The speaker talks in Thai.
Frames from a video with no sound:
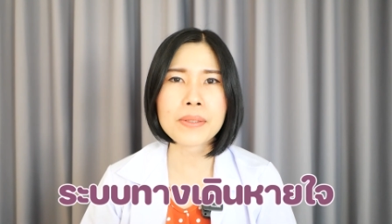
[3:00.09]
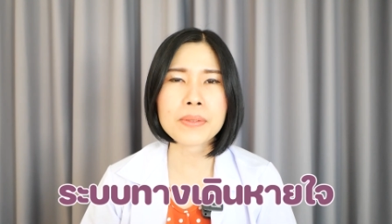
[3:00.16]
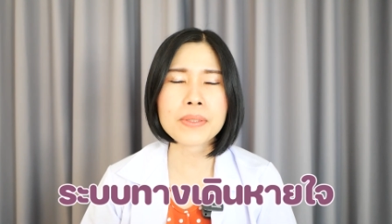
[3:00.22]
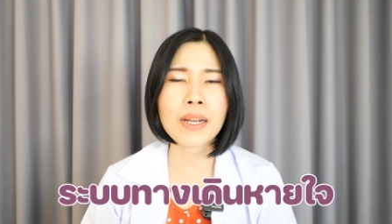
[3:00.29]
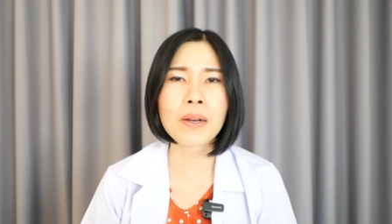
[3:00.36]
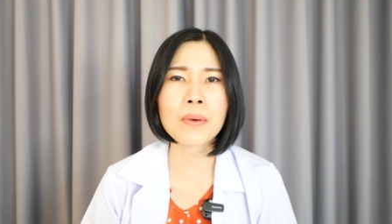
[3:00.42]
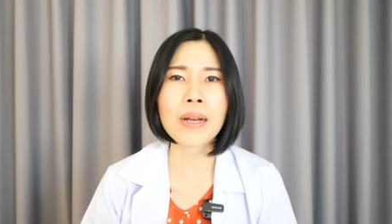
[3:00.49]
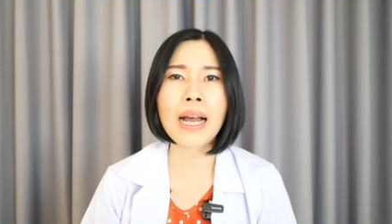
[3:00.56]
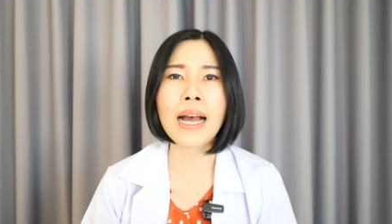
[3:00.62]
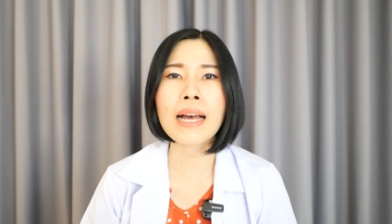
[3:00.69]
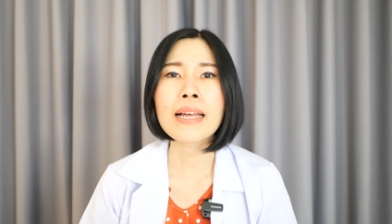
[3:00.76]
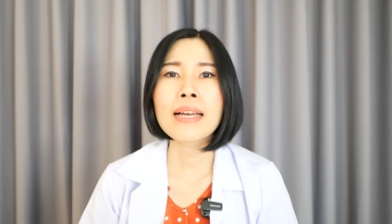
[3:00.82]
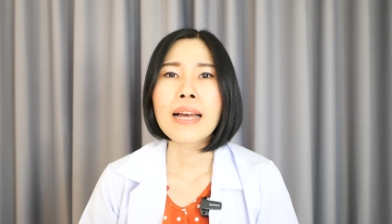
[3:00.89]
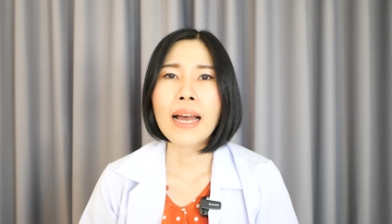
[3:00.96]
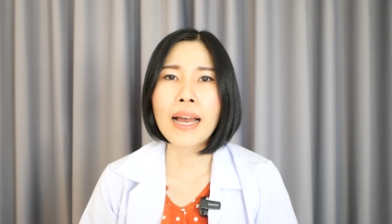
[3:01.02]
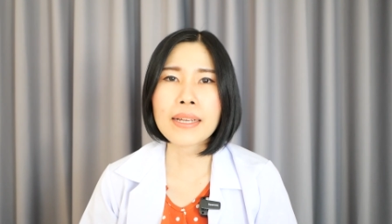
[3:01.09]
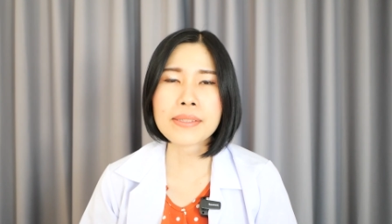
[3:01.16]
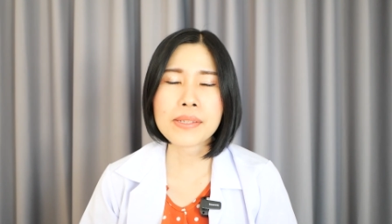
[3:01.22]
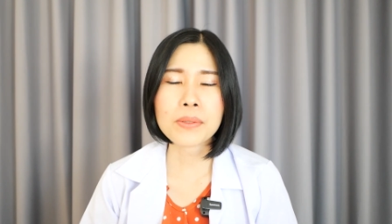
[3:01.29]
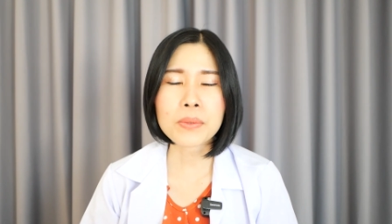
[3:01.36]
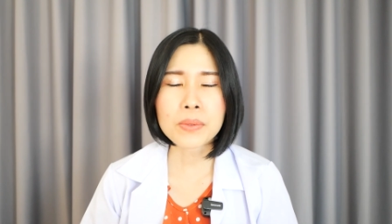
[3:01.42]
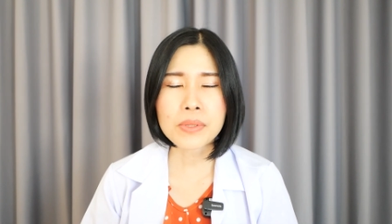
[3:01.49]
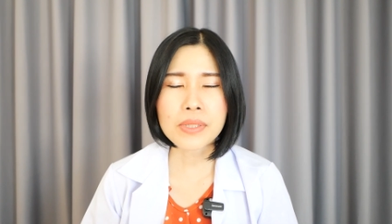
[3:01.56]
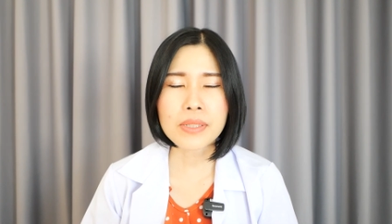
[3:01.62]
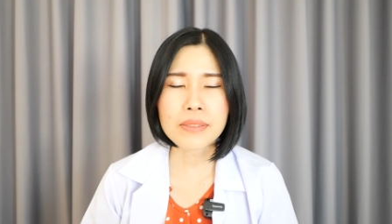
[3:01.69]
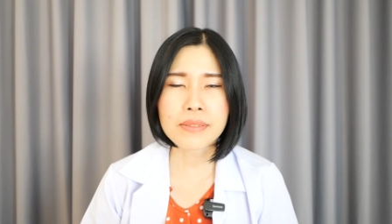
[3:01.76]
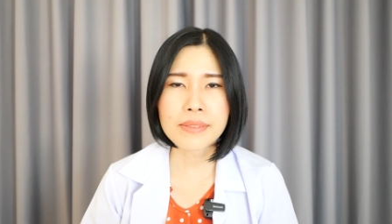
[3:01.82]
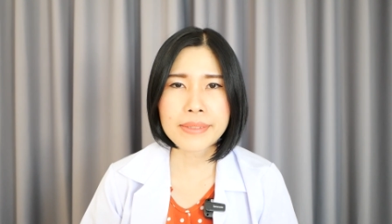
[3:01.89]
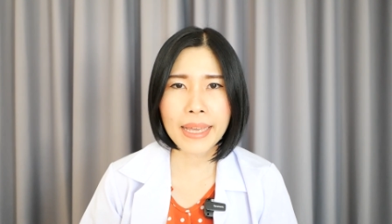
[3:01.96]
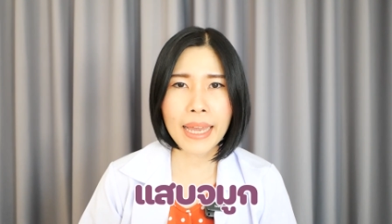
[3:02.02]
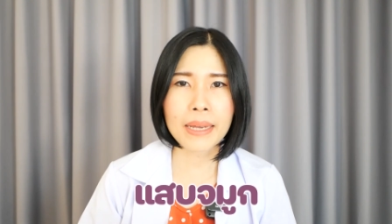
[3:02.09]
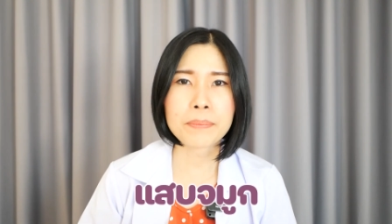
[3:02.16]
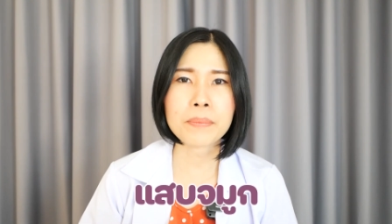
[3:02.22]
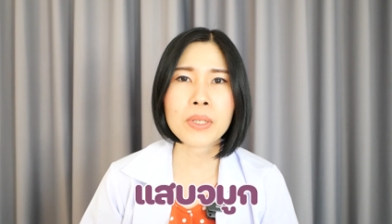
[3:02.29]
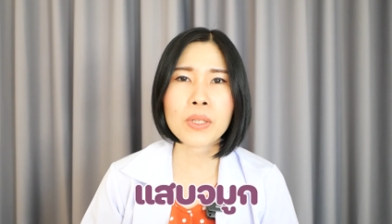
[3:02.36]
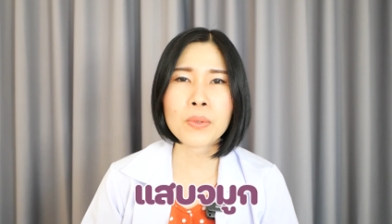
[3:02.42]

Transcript: ของเราค่ะ อาจจะรู้สึกแสบบ